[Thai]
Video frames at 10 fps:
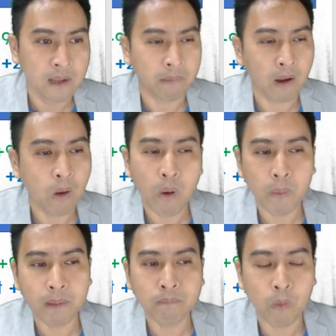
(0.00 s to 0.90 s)
หมายความว่าวัน
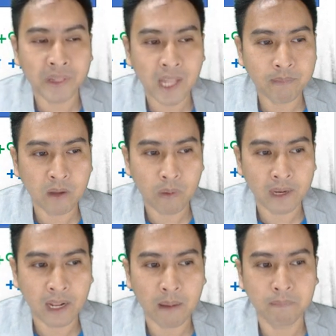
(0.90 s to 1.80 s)
นี้โมเมนตัมทั้งวัน
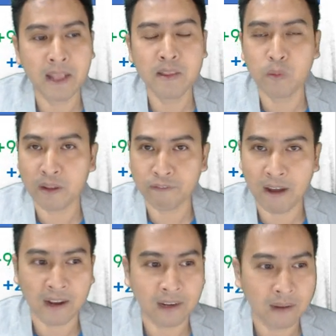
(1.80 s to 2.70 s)
นะครับเล่นอยู่ในฝั่ง